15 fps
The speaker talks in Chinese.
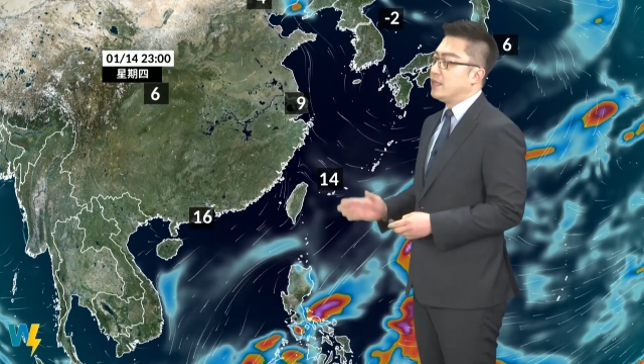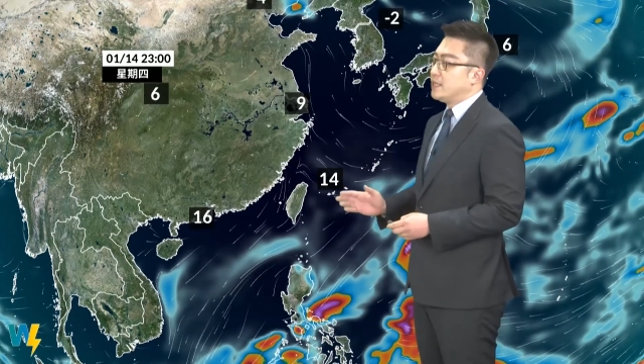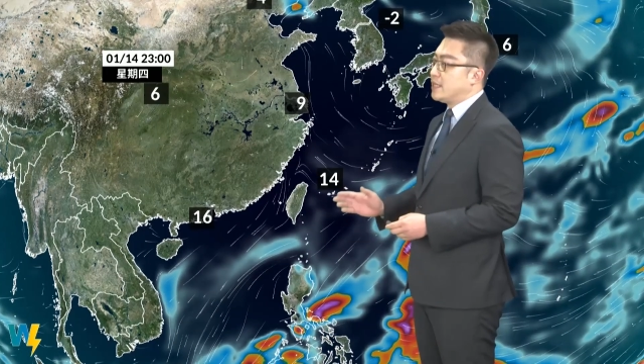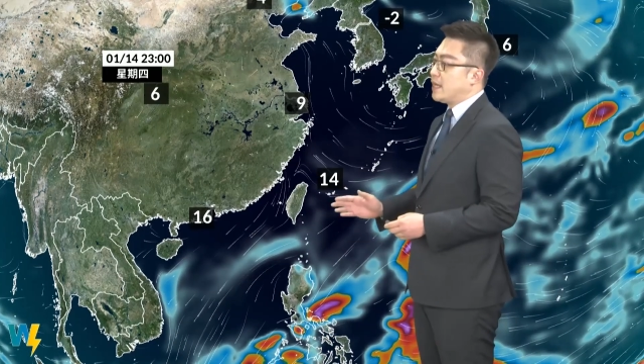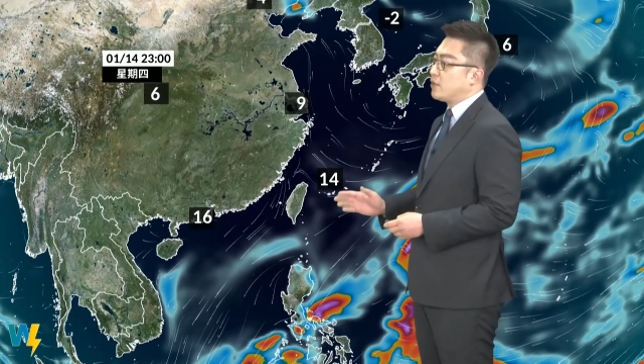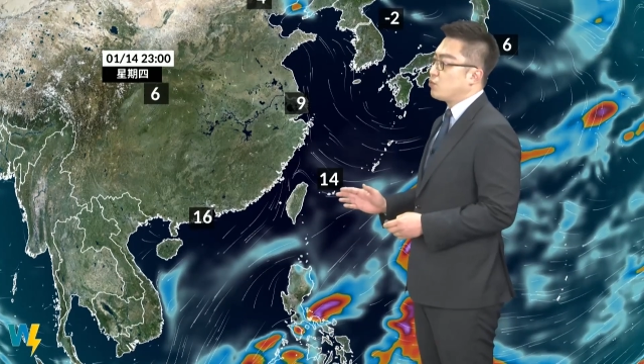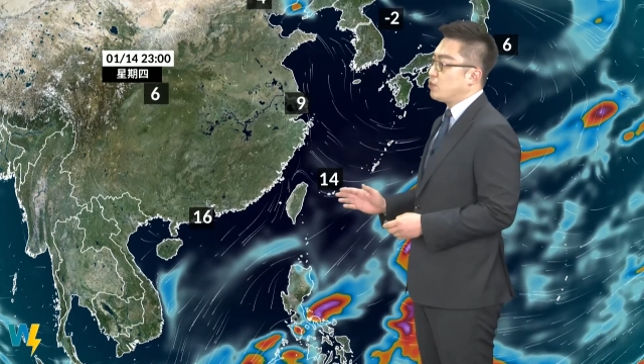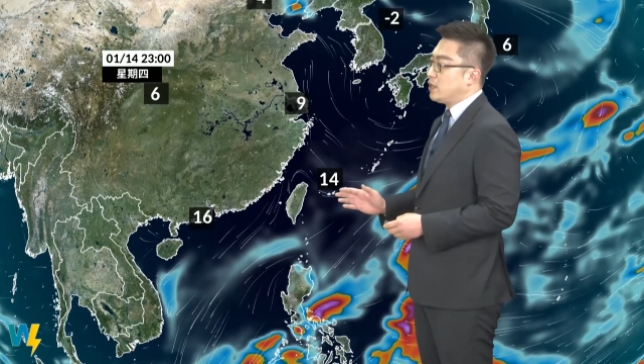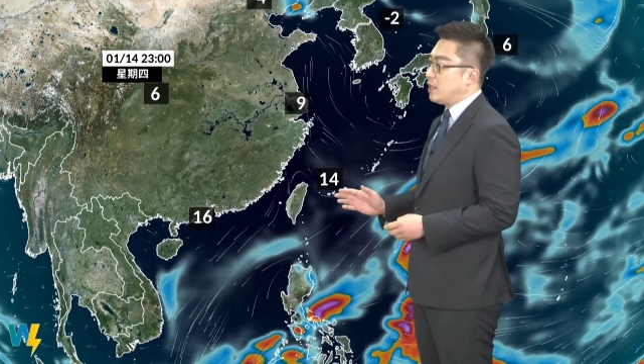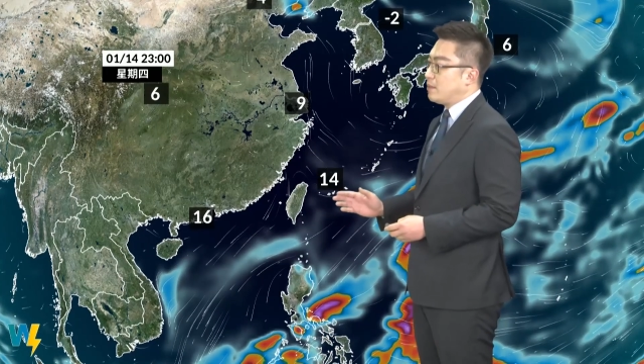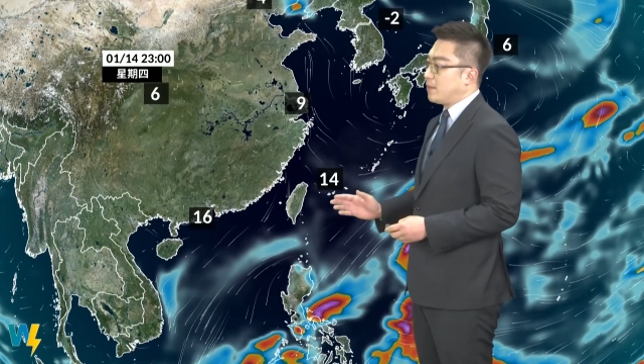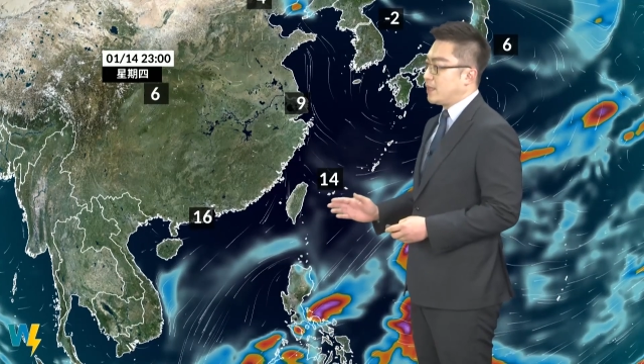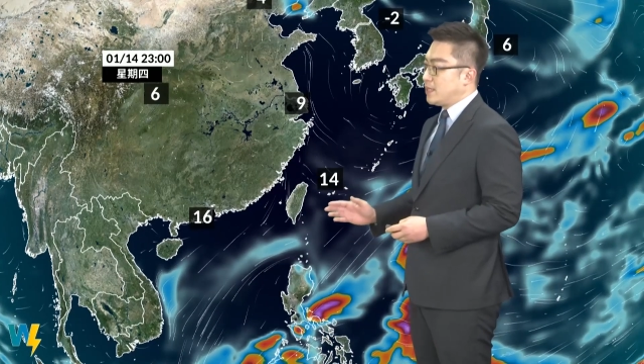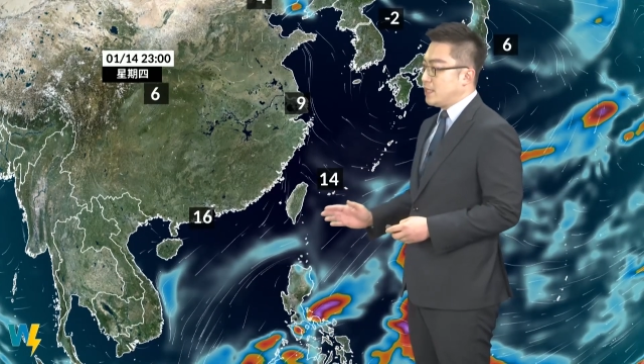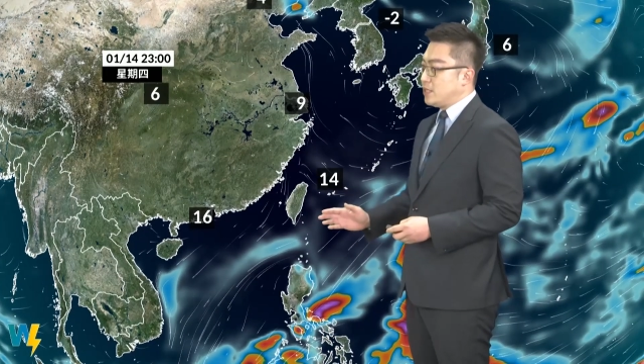而且最近
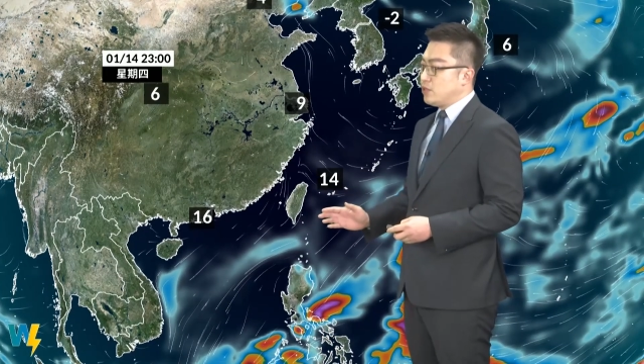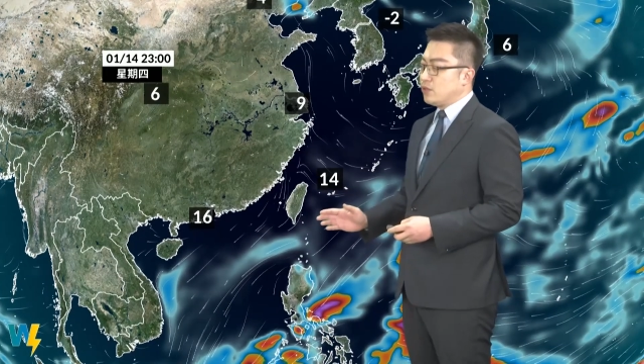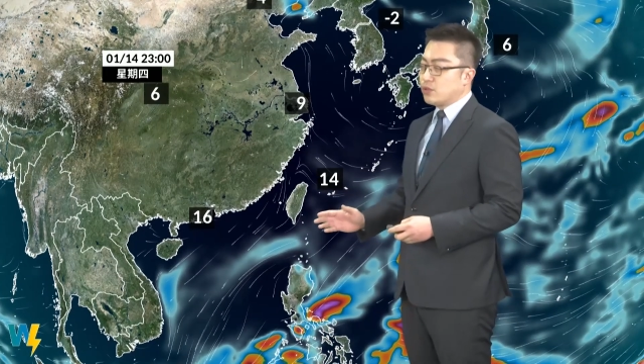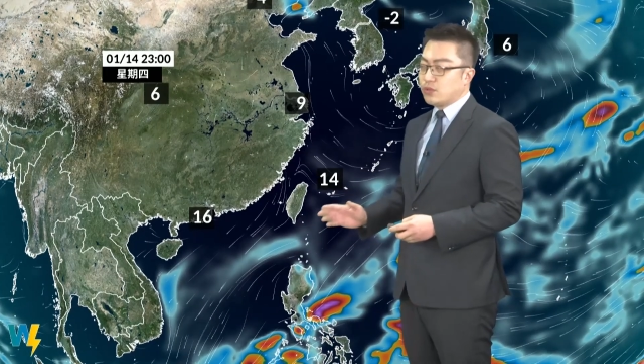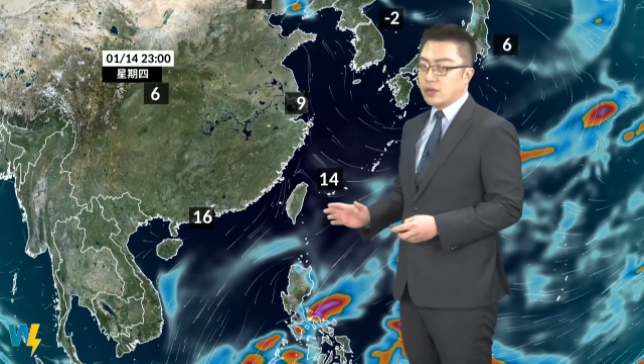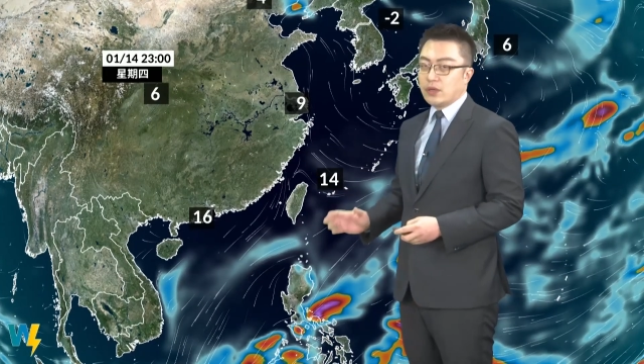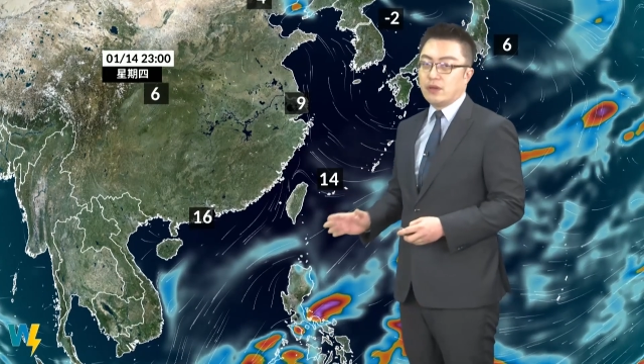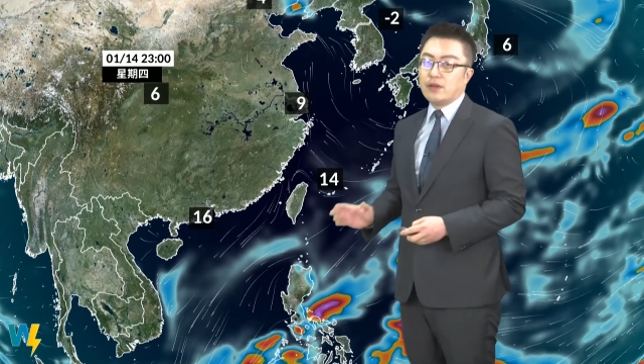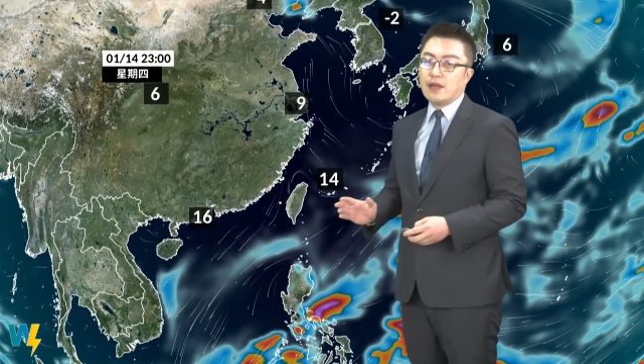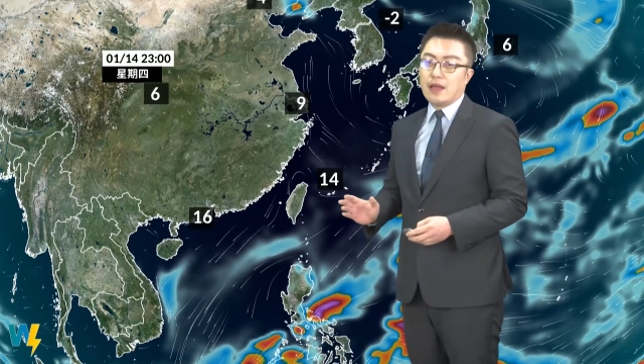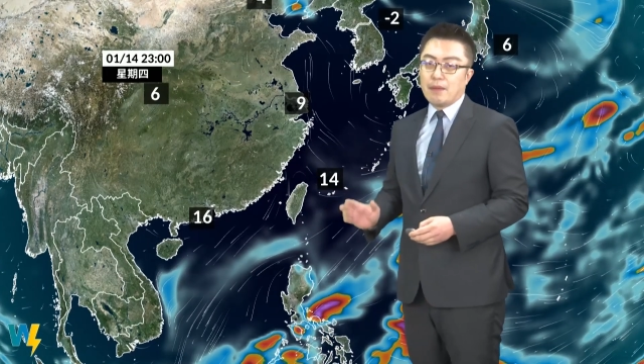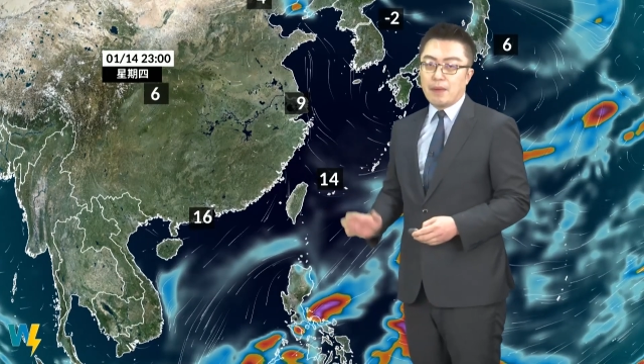嘛，真少，所以讲